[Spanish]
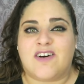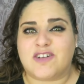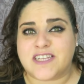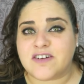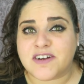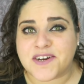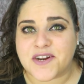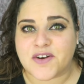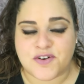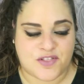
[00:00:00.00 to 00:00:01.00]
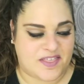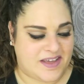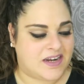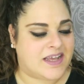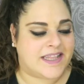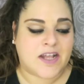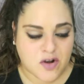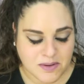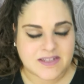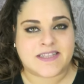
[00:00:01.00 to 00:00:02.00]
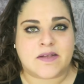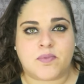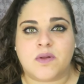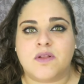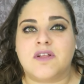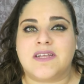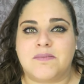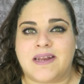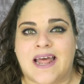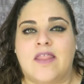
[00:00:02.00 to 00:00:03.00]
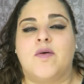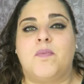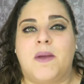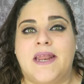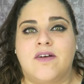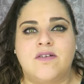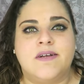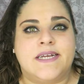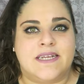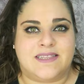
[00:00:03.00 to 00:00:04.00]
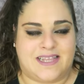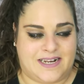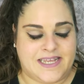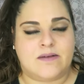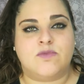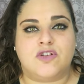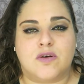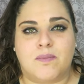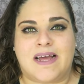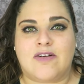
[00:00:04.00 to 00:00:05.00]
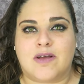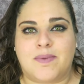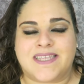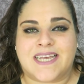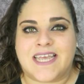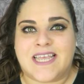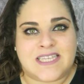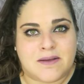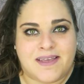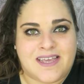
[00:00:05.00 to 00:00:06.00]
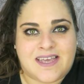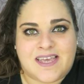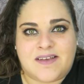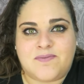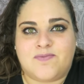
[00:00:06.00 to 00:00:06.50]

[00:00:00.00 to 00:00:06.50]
Os tengo que reconocer que tengo bastantes productos terminados, pero tenía muchos más, lo que pasa que ya sabéis que es que...